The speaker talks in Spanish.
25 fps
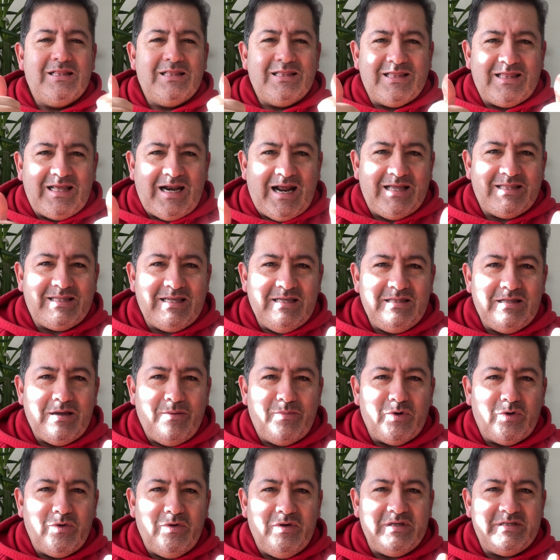Traten de
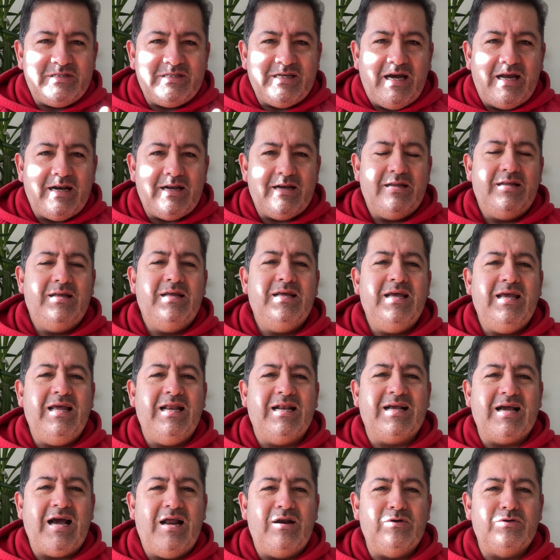aprovechar
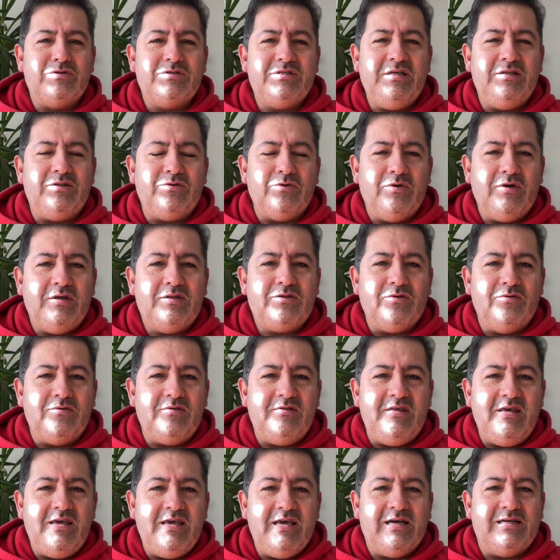el calorcito de
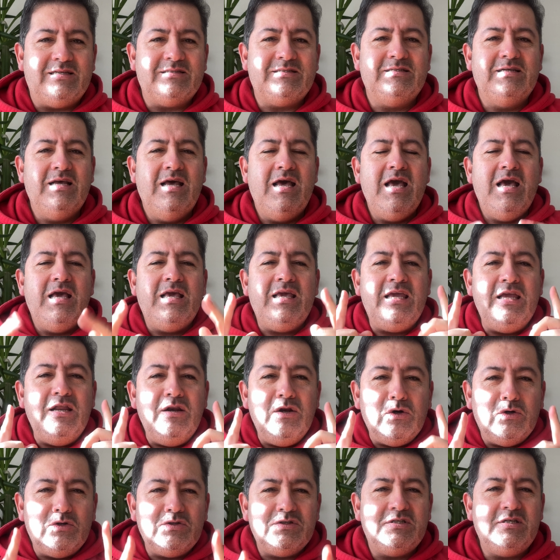estos días y
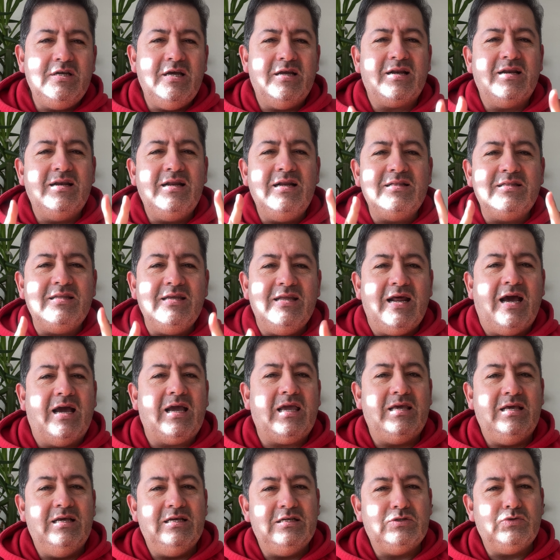no cierren el
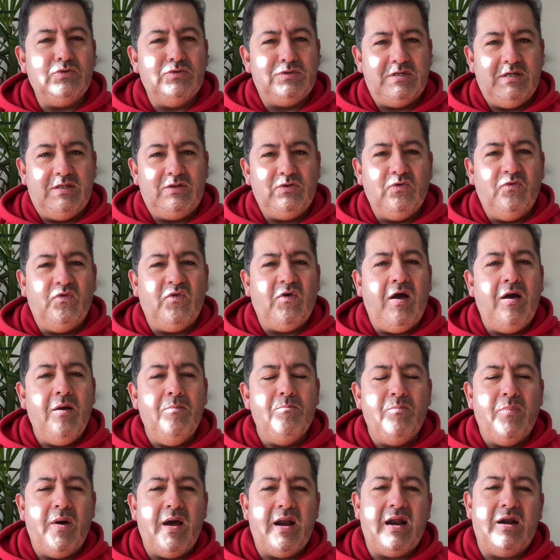tiraje de sus estufas
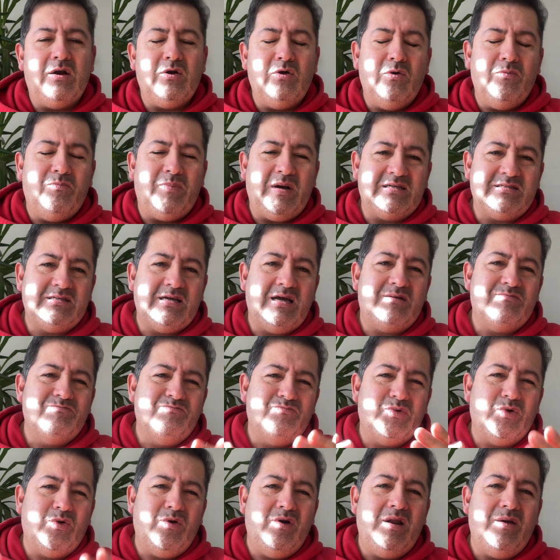para no
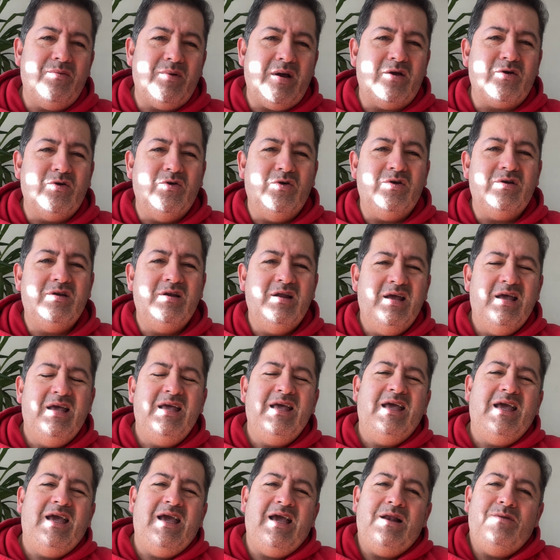pasar problemas con
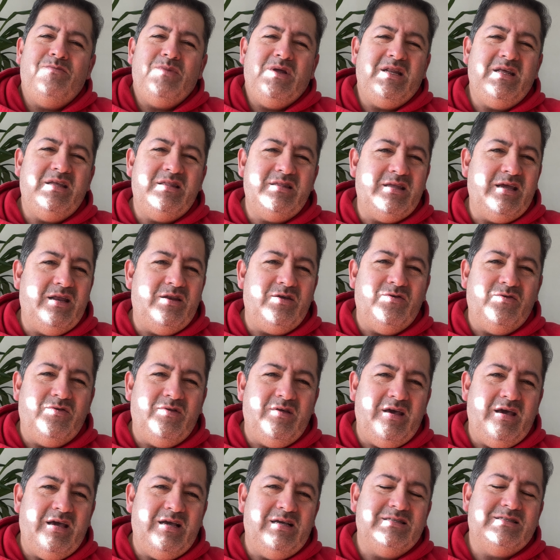el Ministerio
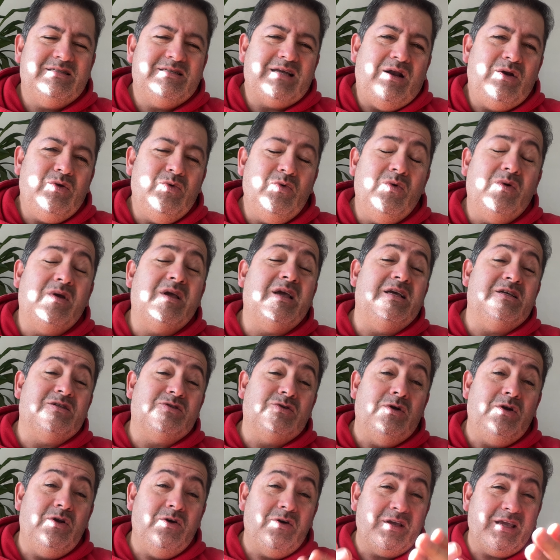de Salud, que
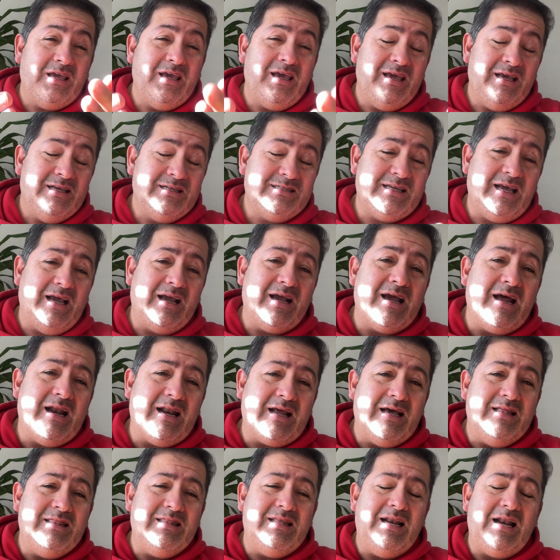son los que se
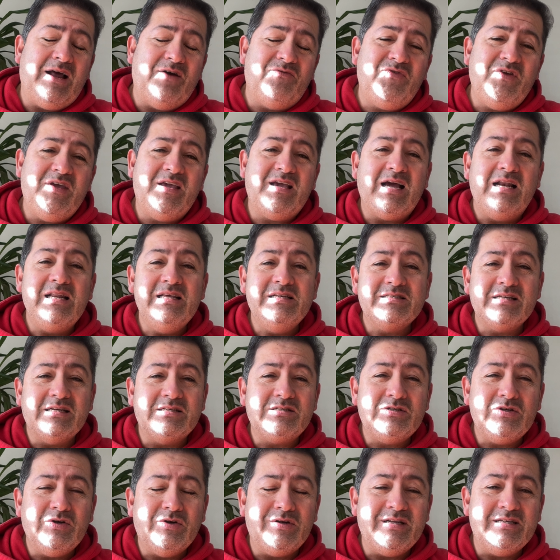encargan de las
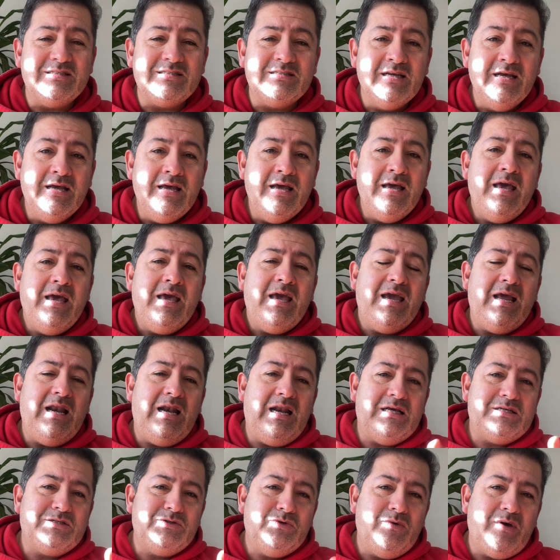fiscalizaciones
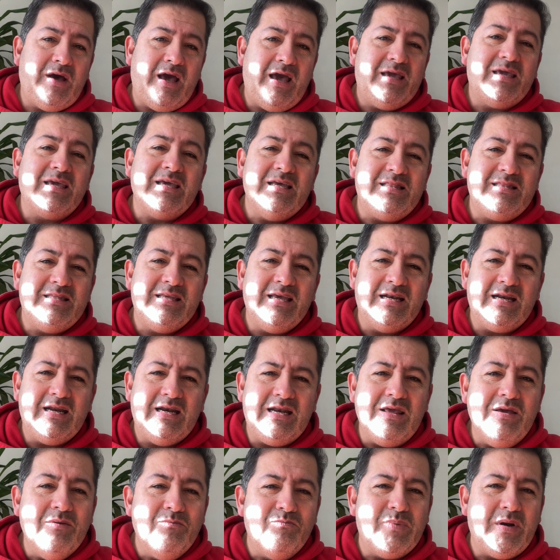en las ciudades que
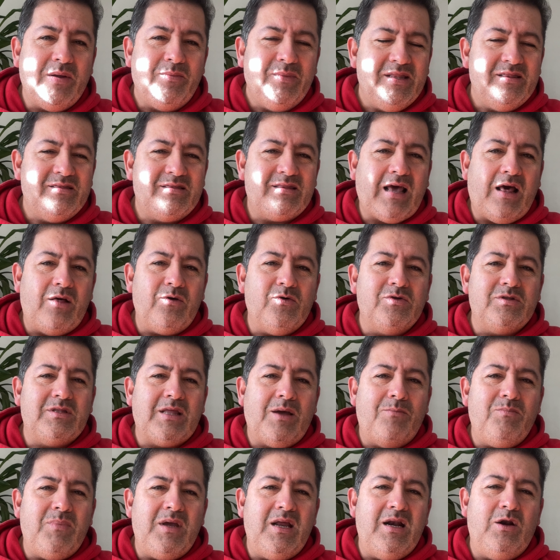tienen implementados
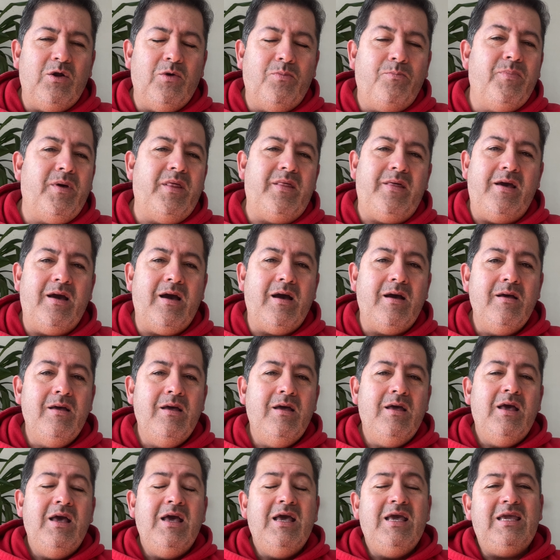también los PDA
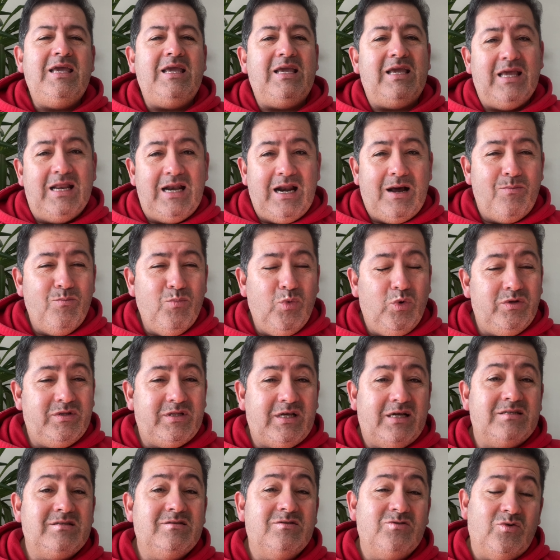y que las
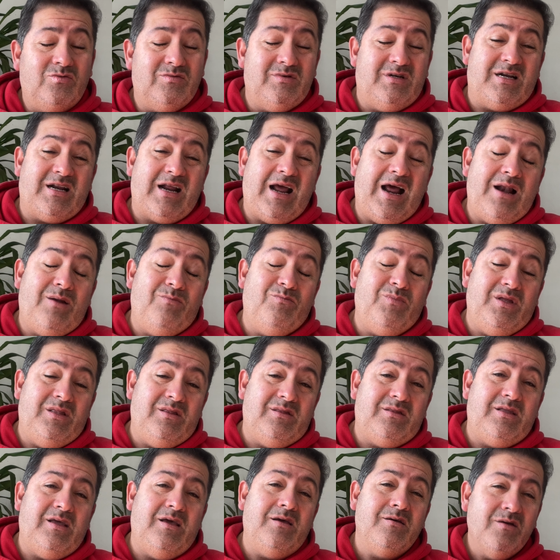multas son
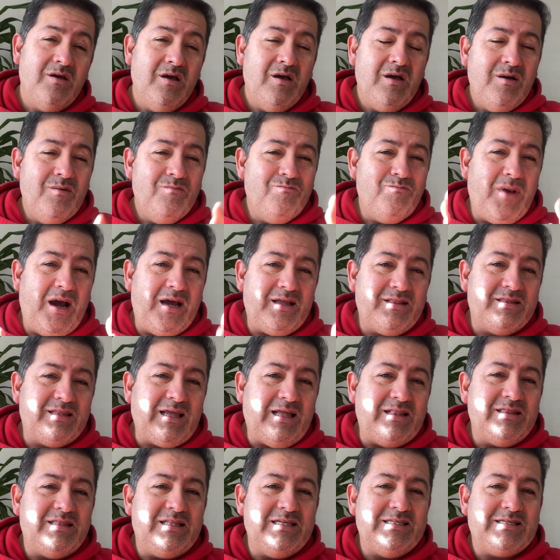realmente
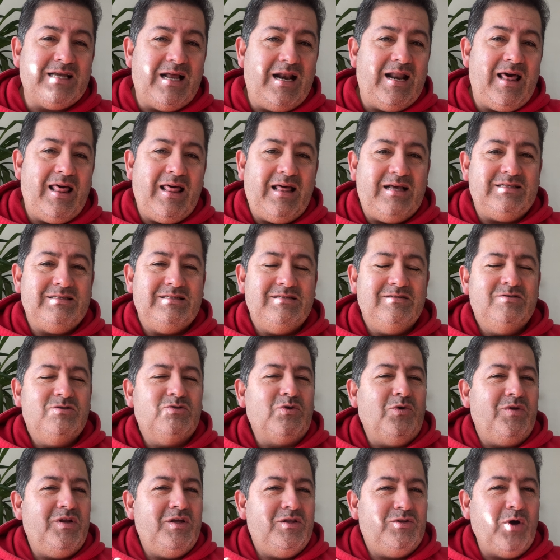bastante saladas,
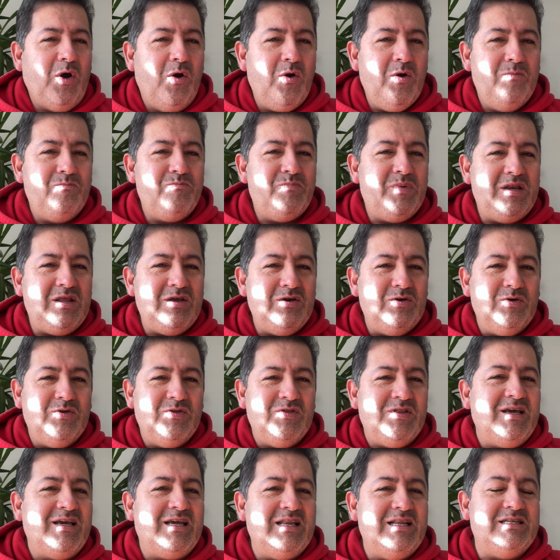sobre todo en
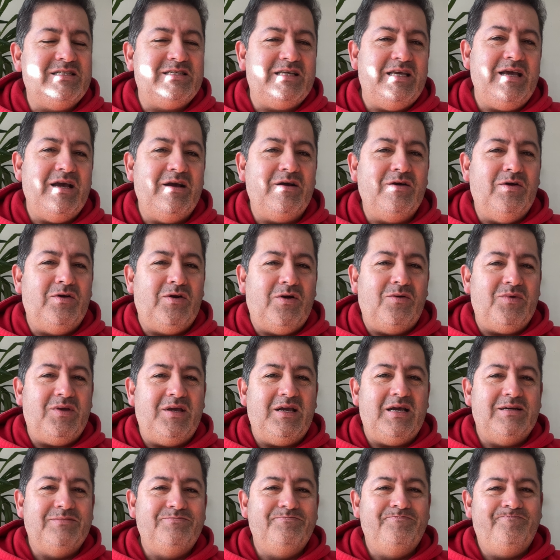periodos de crisis
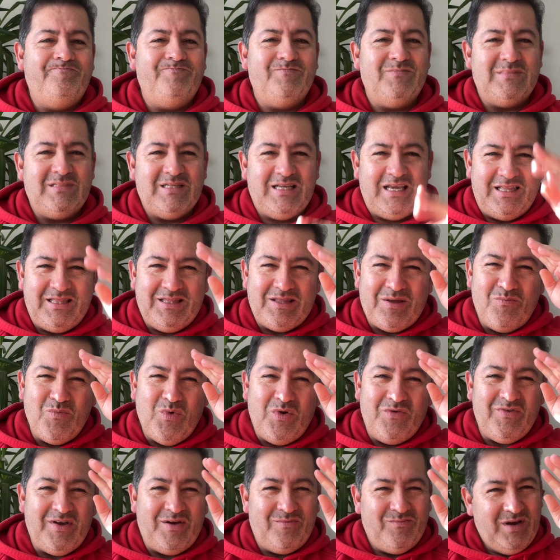económica. Que estén
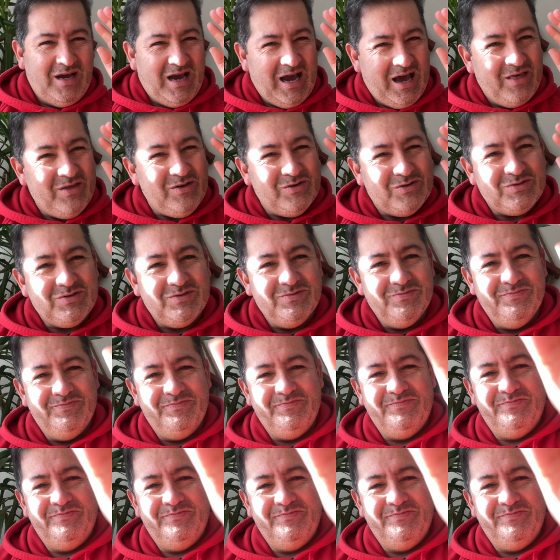muy bien. Adiós.